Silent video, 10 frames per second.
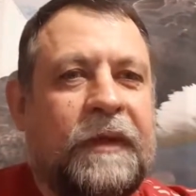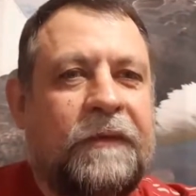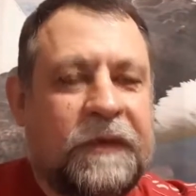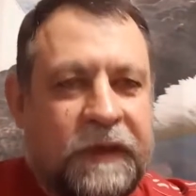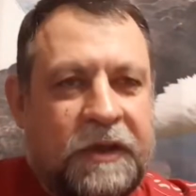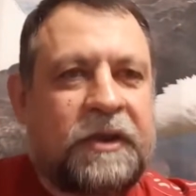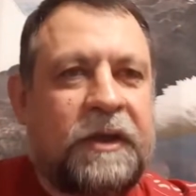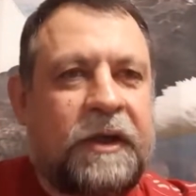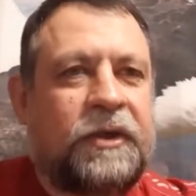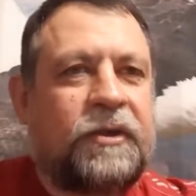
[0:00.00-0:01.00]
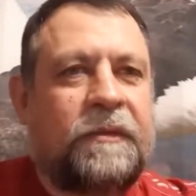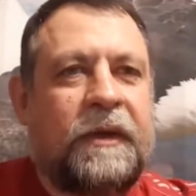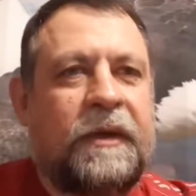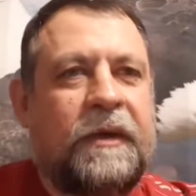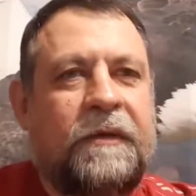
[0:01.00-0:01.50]
вы слышите, о чем
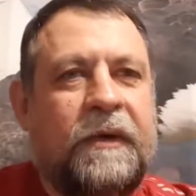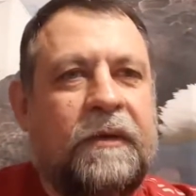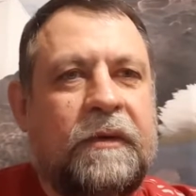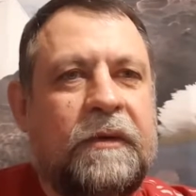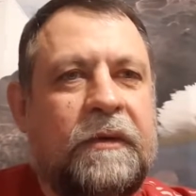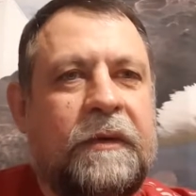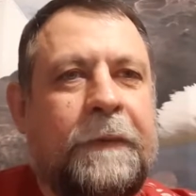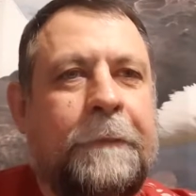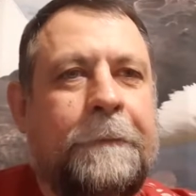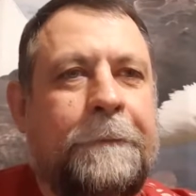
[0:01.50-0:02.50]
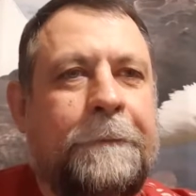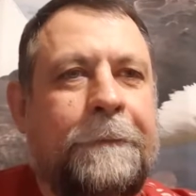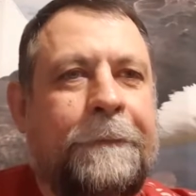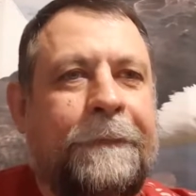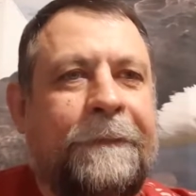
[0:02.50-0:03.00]
я говорю?
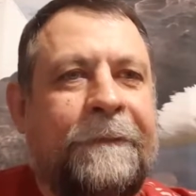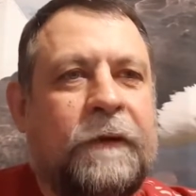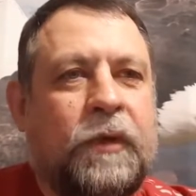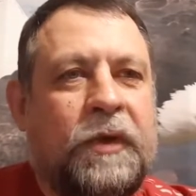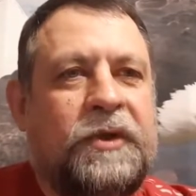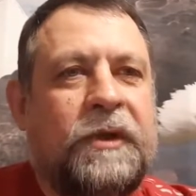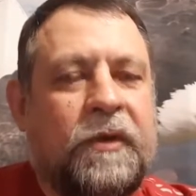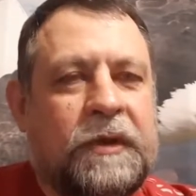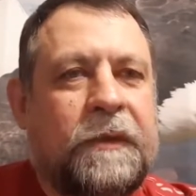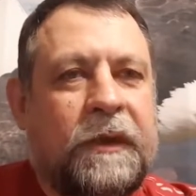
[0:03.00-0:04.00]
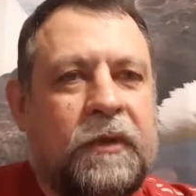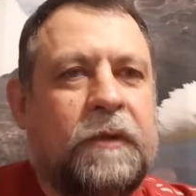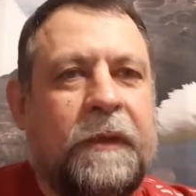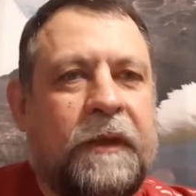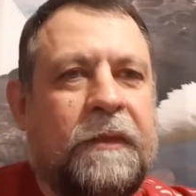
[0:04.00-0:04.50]
Кто ищет Господа,
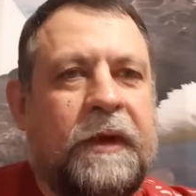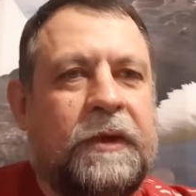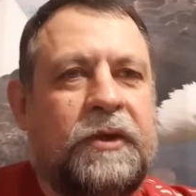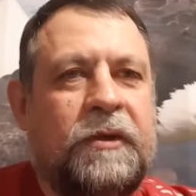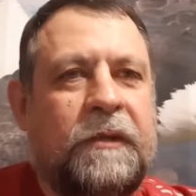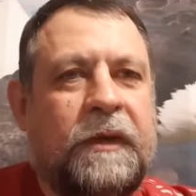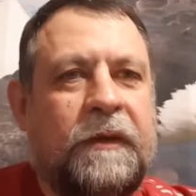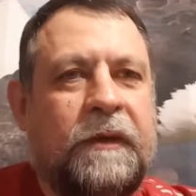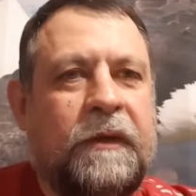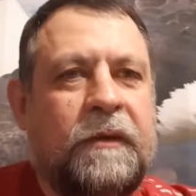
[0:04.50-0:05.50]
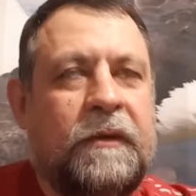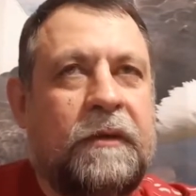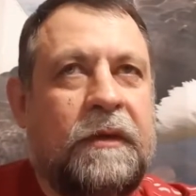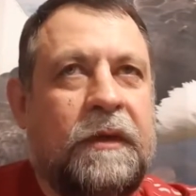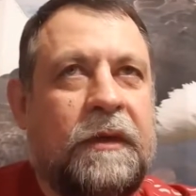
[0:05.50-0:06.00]
тут понимает, о чем я говорю.
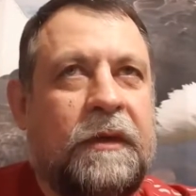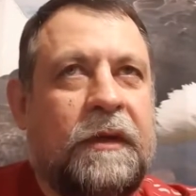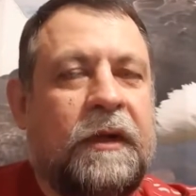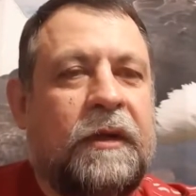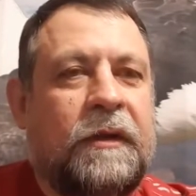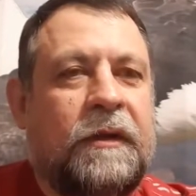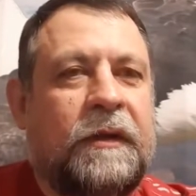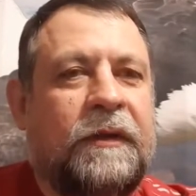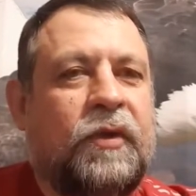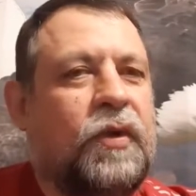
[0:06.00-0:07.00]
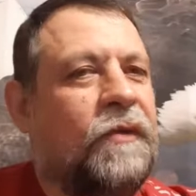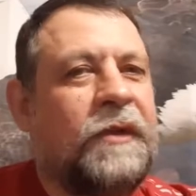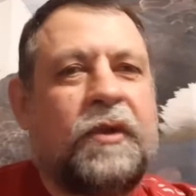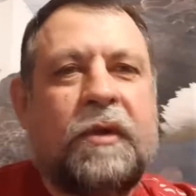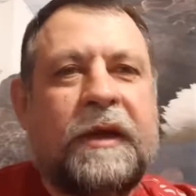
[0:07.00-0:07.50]
То вы
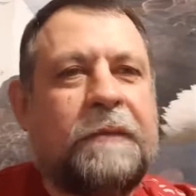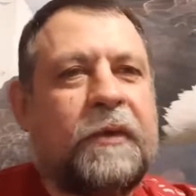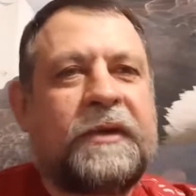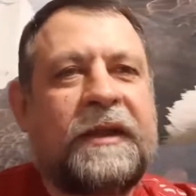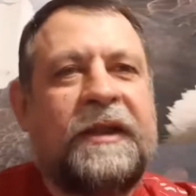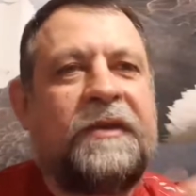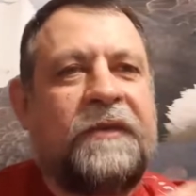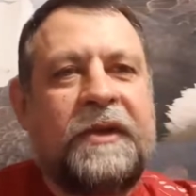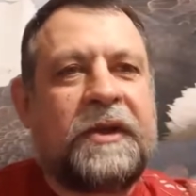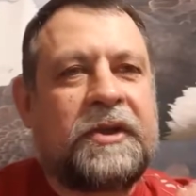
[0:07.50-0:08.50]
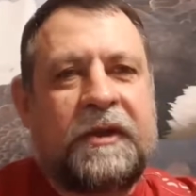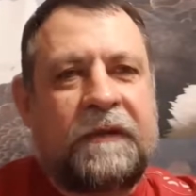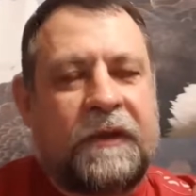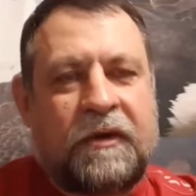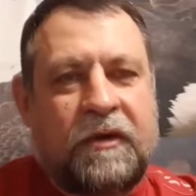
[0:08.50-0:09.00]
долго просто не выдержите
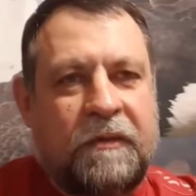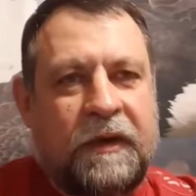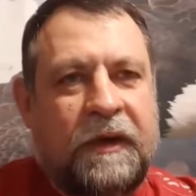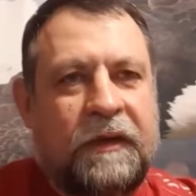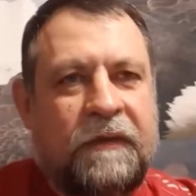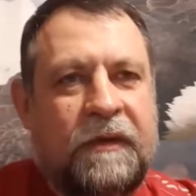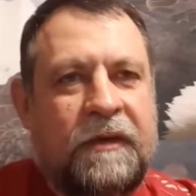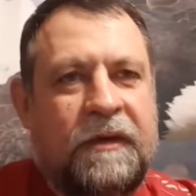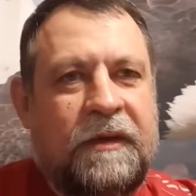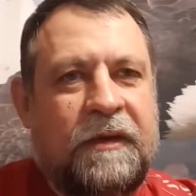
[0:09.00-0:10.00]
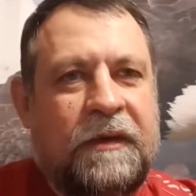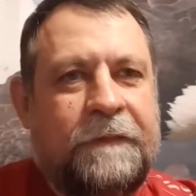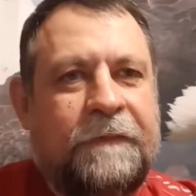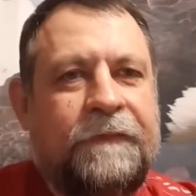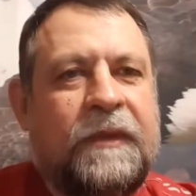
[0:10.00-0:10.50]
в такой молитве.
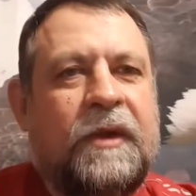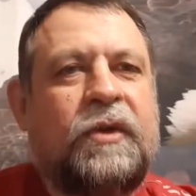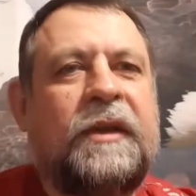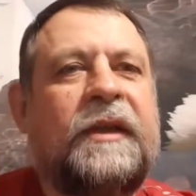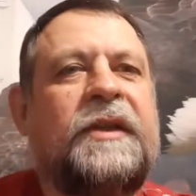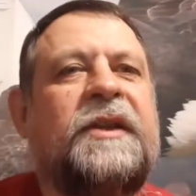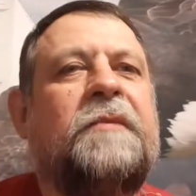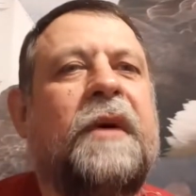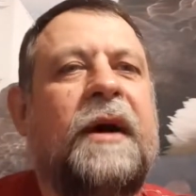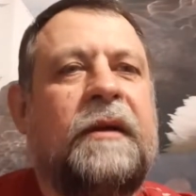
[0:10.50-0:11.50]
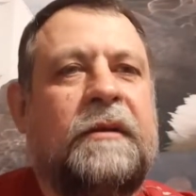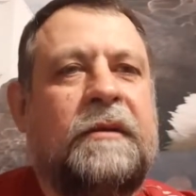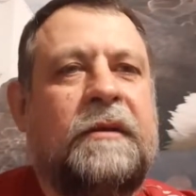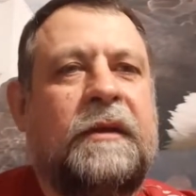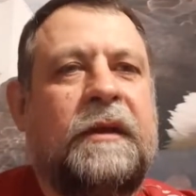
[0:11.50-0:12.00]
Вот эта тьма,
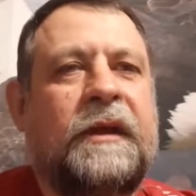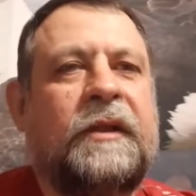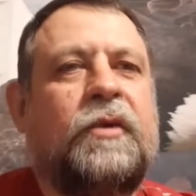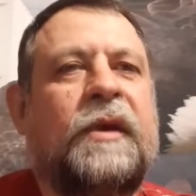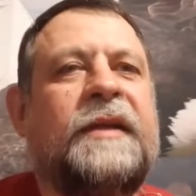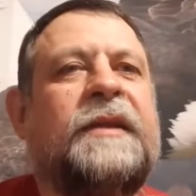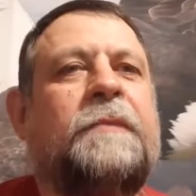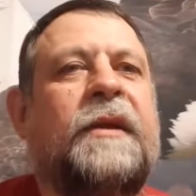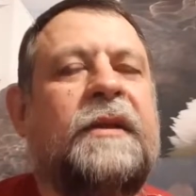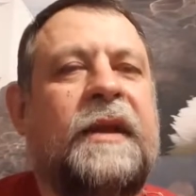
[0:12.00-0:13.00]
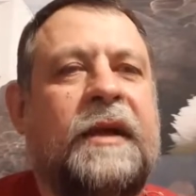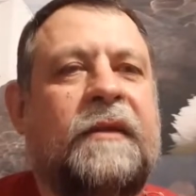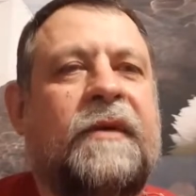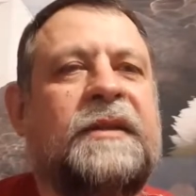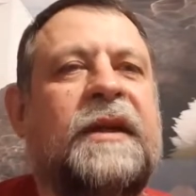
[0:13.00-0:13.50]
которая
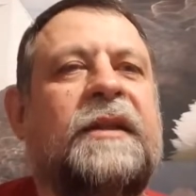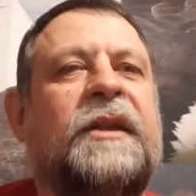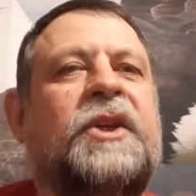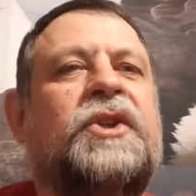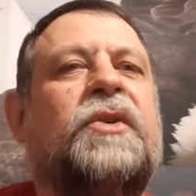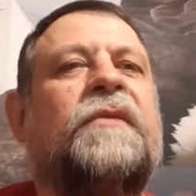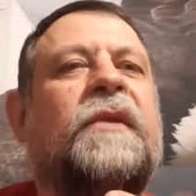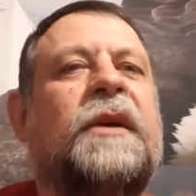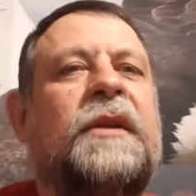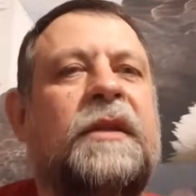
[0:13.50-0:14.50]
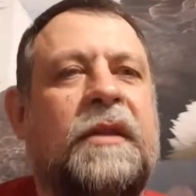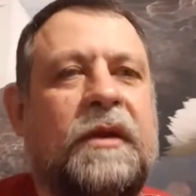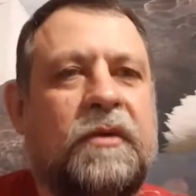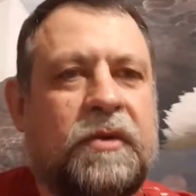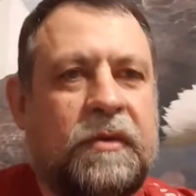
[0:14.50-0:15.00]
заполняет вас, она начнет выходить
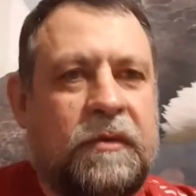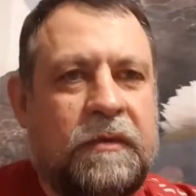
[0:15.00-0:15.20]
наружу.